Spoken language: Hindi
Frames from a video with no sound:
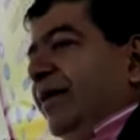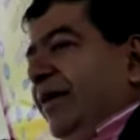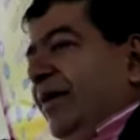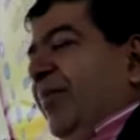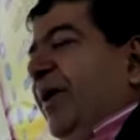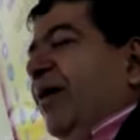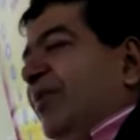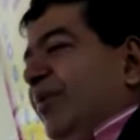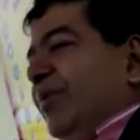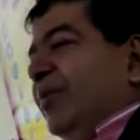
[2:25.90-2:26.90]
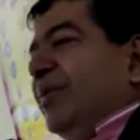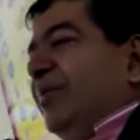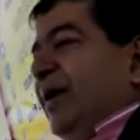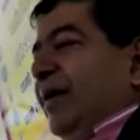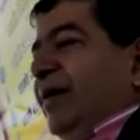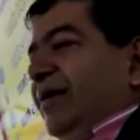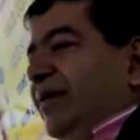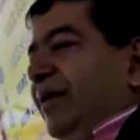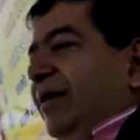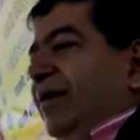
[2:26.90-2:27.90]
या पैर में मोजे पहन
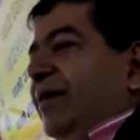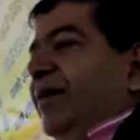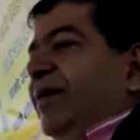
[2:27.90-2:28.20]
लेता है